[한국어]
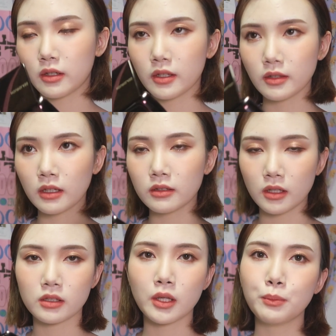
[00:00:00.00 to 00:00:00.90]
이렇게
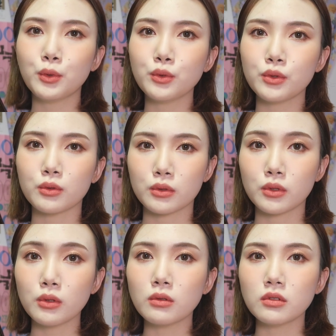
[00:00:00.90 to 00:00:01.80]
딱딱 대표적으로
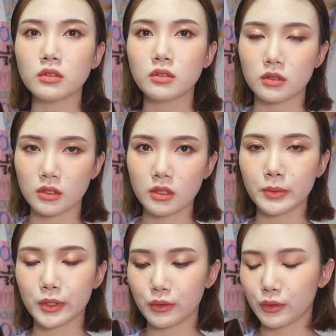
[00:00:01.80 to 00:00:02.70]
떠오르는
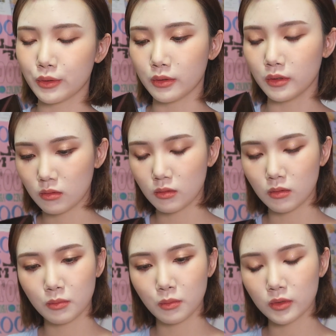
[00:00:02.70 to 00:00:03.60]
느낌이 있어서 음,
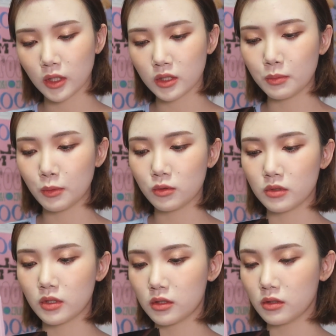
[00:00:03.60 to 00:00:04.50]
다시
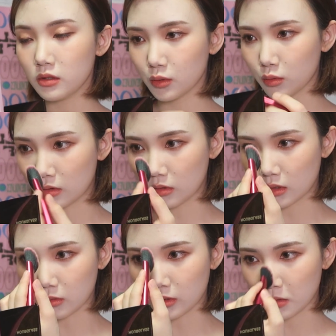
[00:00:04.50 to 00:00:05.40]
보는데 진짜
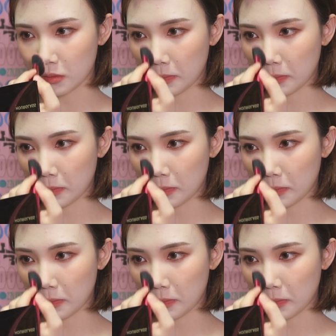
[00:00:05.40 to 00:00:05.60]
좋더라고요.